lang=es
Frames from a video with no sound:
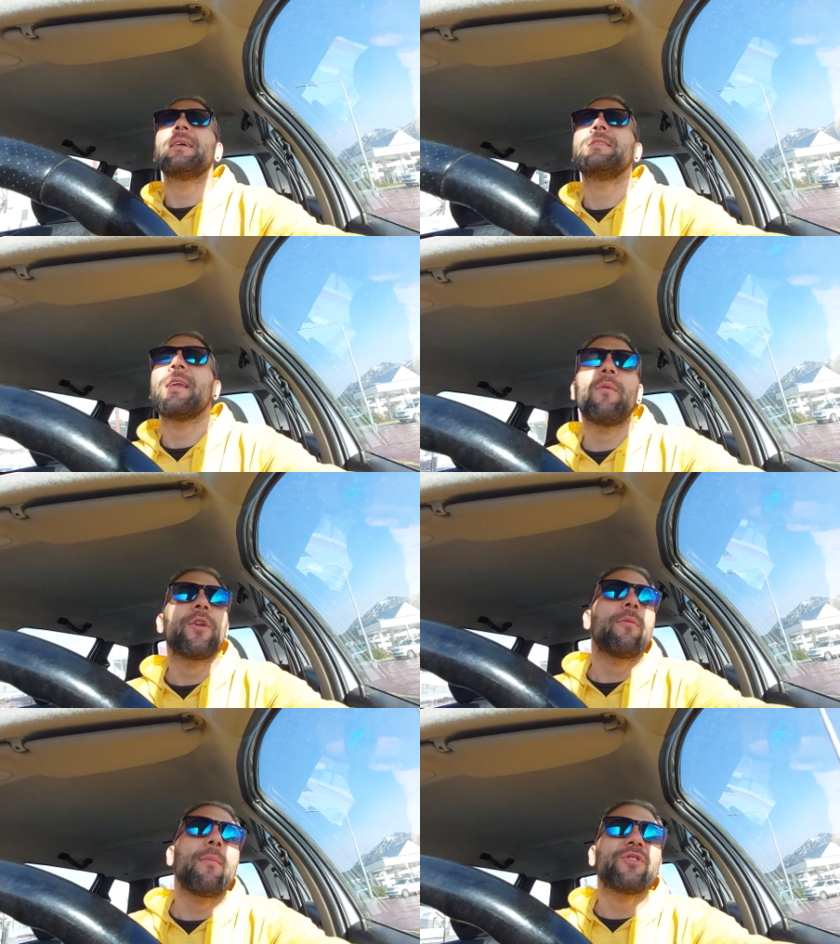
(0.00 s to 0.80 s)
Así que
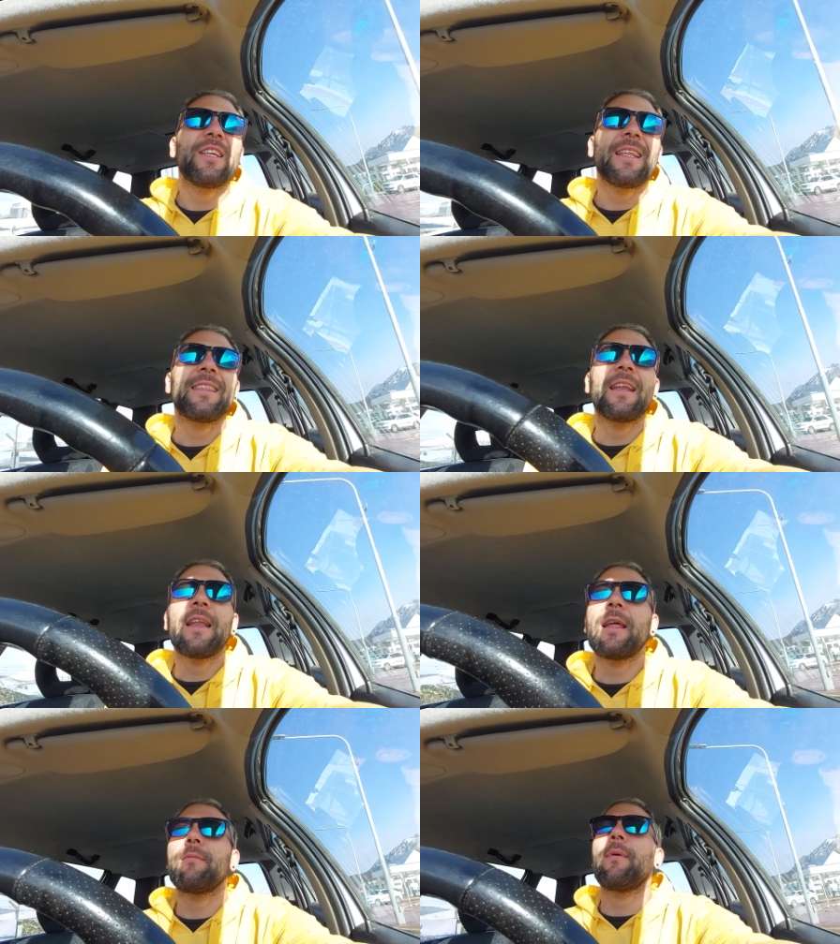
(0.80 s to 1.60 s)
bueno, vamos a ir a
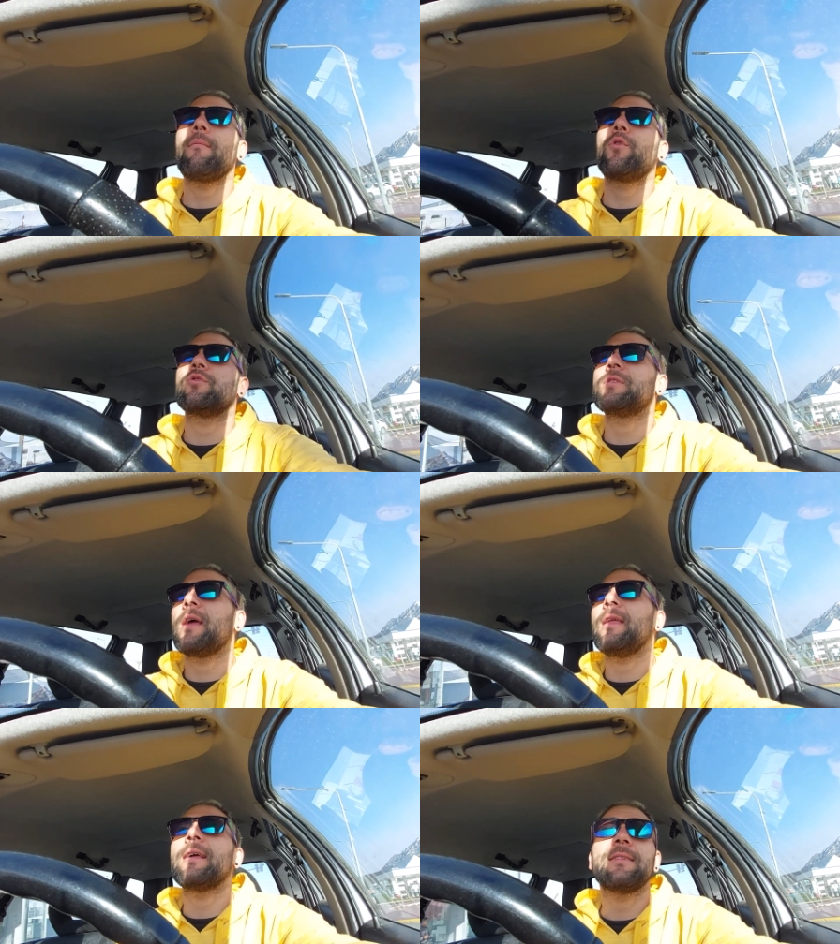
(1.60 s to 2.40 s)
entrenar, vamos a
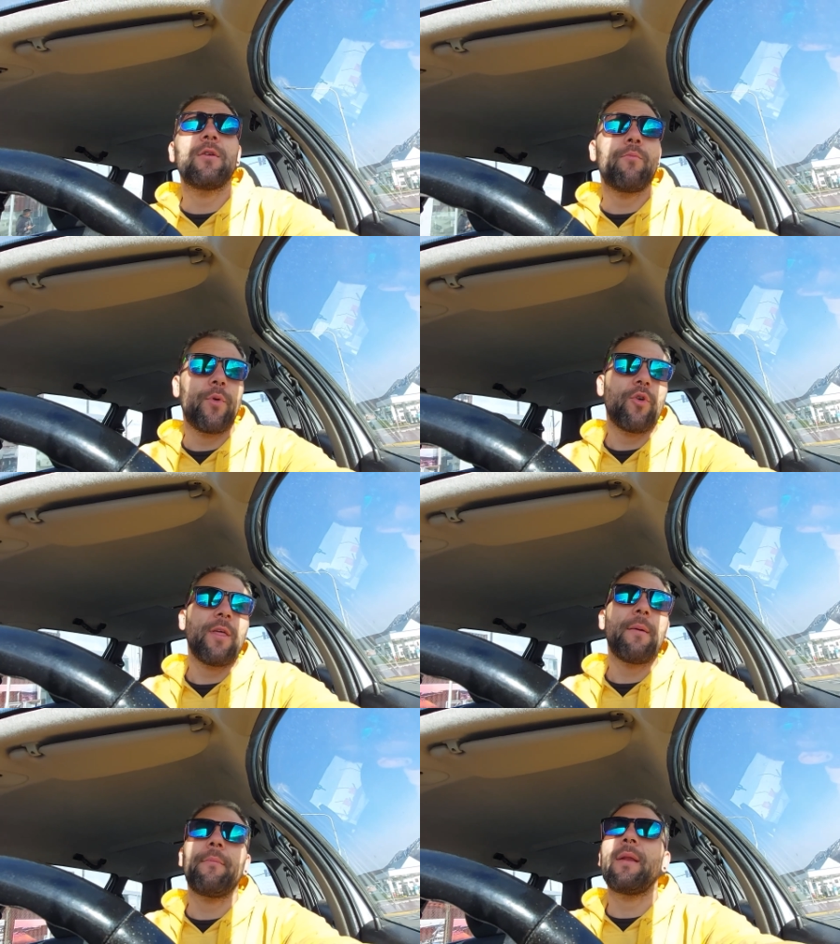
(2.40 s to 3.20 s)
ir a hacer un poco de
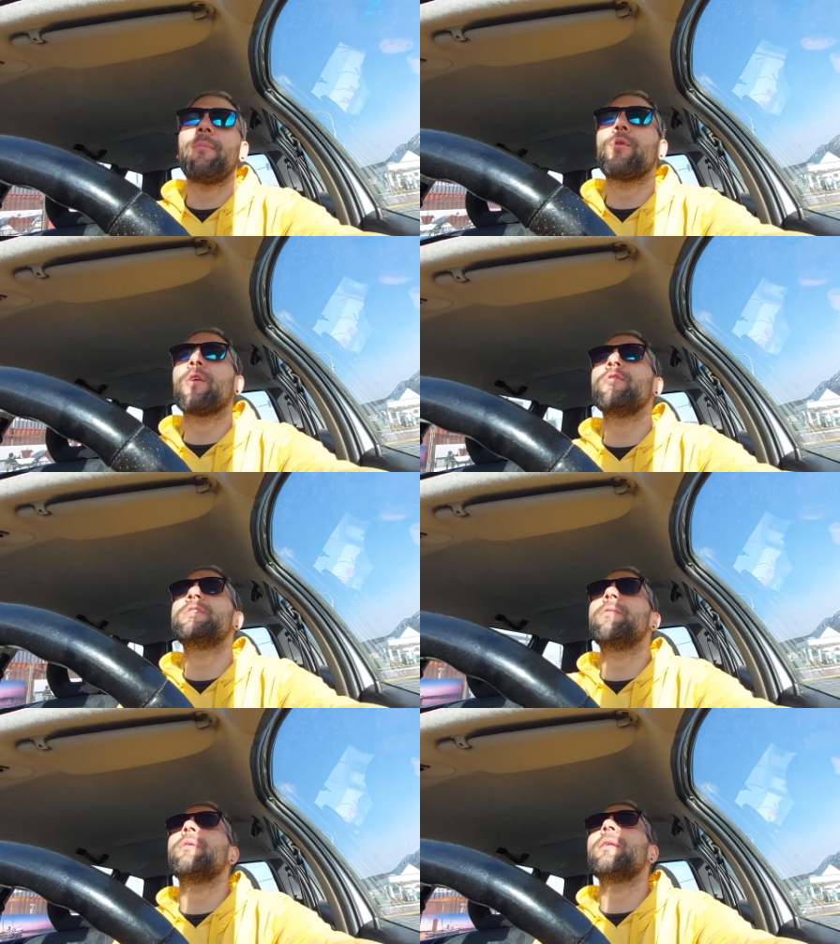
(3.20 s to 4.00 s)
hambre porque hoy
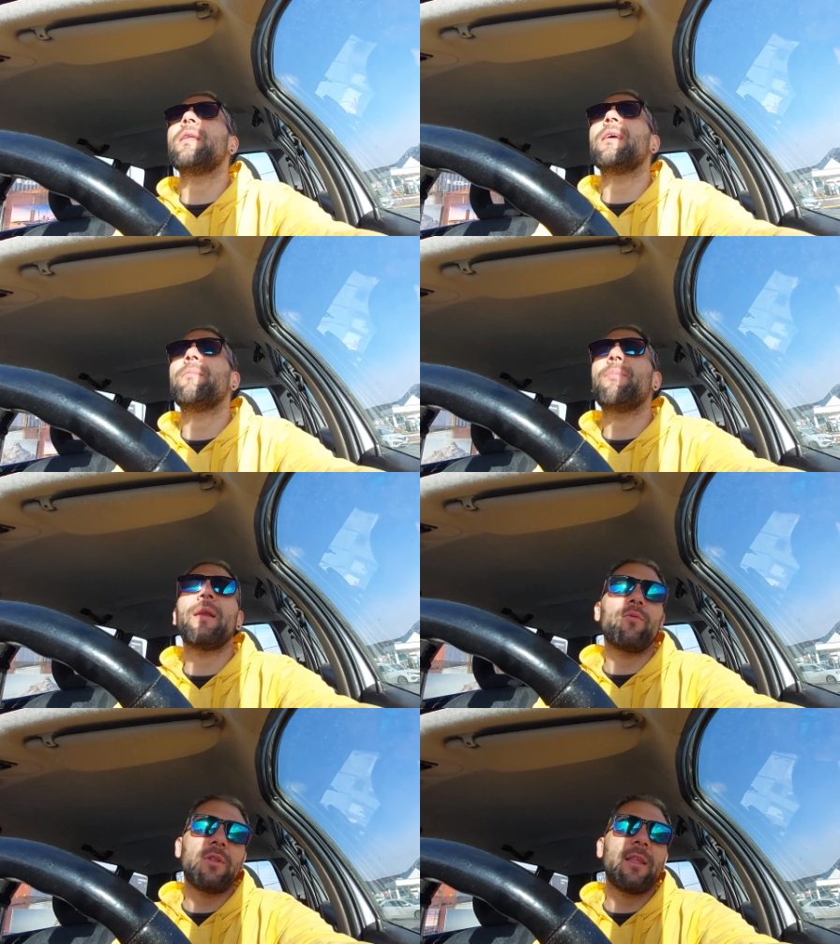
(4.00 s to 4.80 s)
se viene
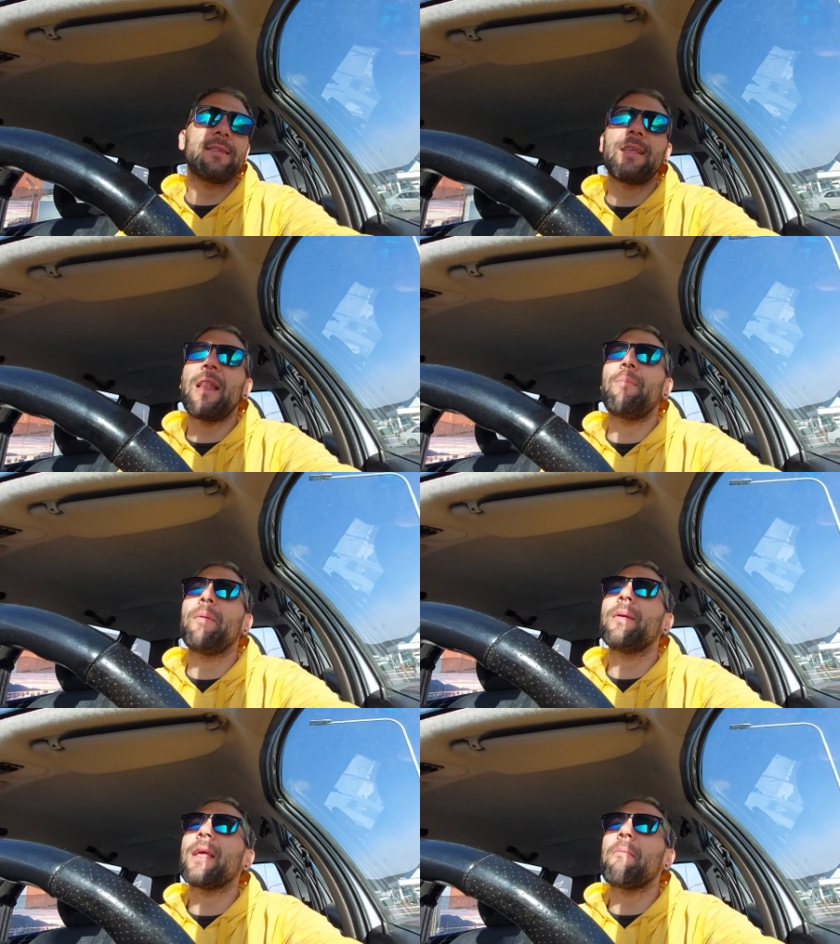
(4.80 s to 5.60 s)
para ustedes el
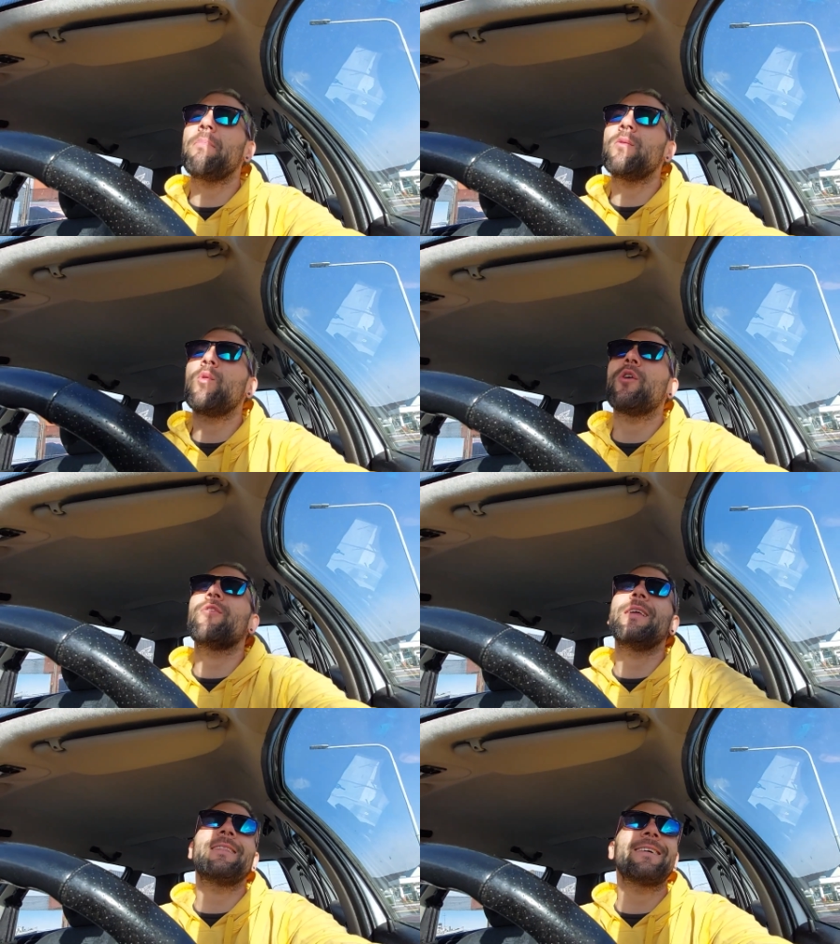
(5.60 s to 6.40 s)
primer capítulo
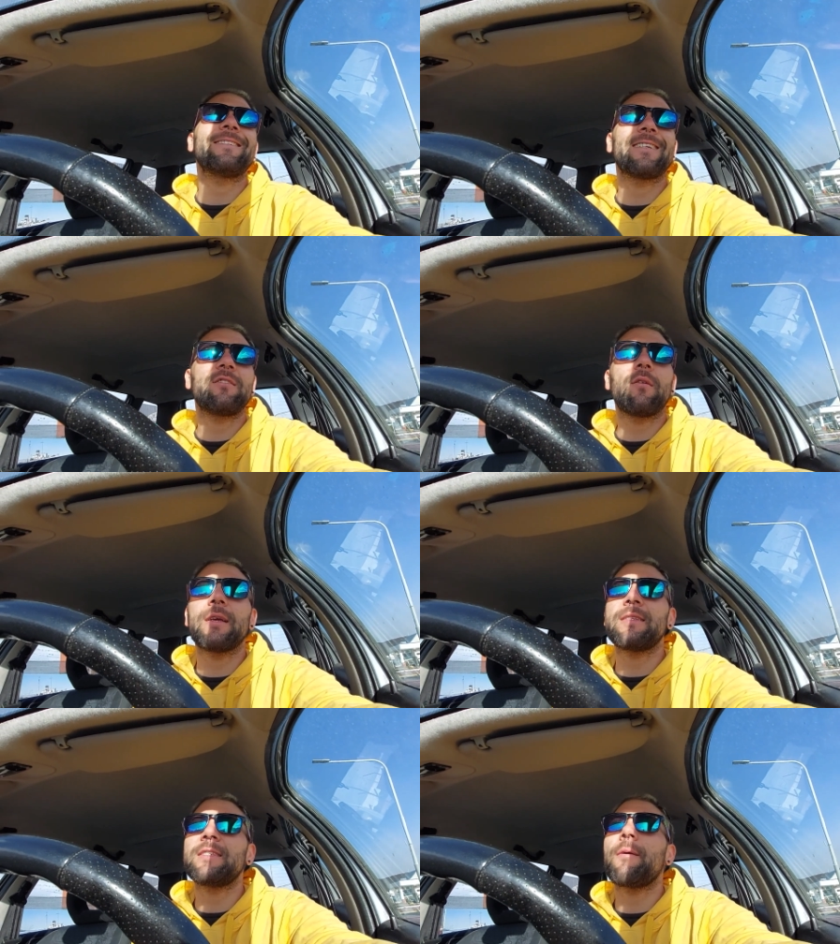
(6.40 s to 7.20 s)
de esta sección que
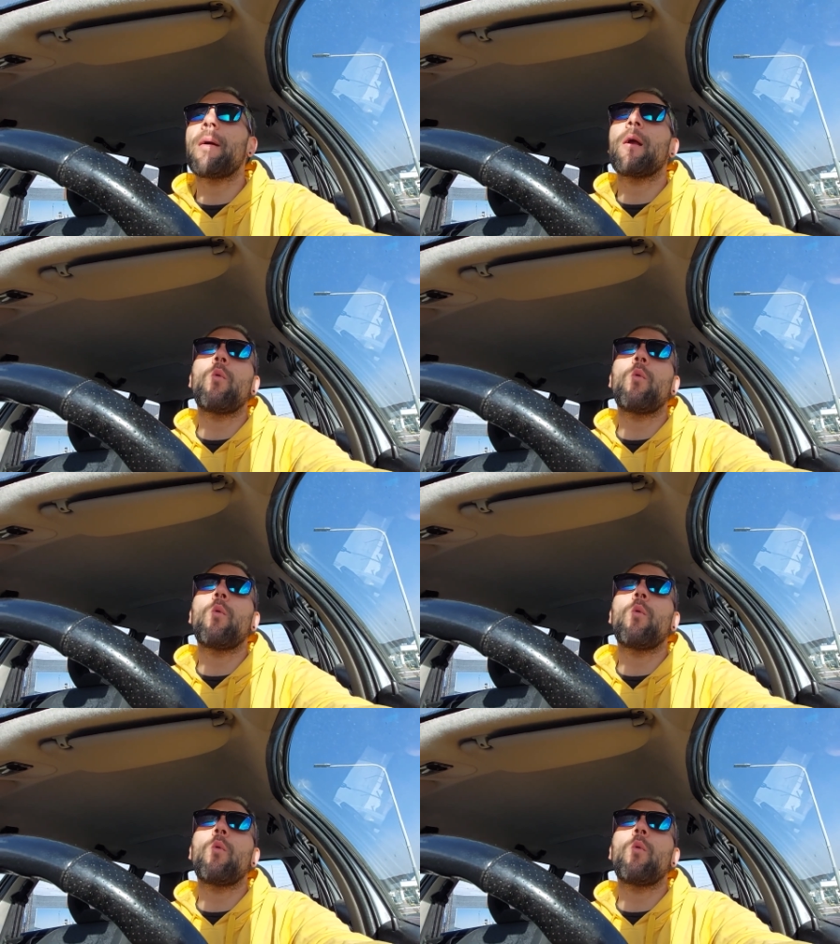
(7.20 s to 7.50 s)
se llama